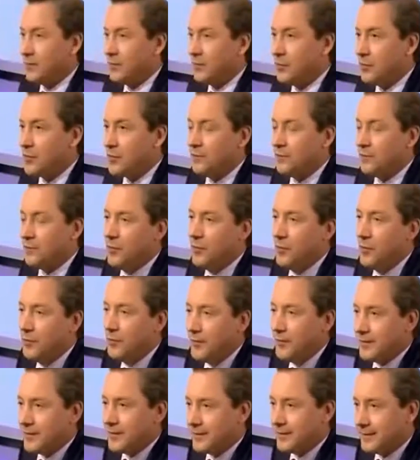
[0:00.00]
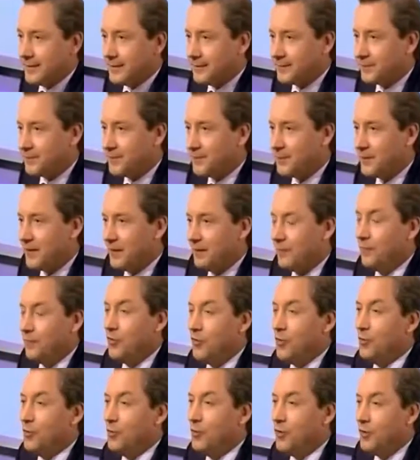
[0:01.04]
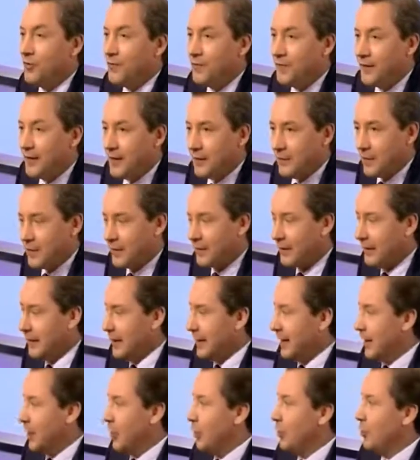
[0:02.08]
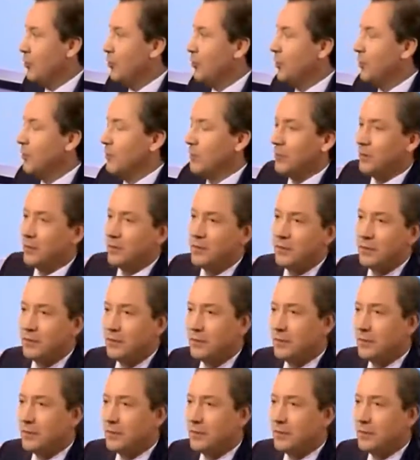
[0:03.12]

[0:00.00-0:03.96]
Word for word: Ты можешь в любом месте, в любое время, любому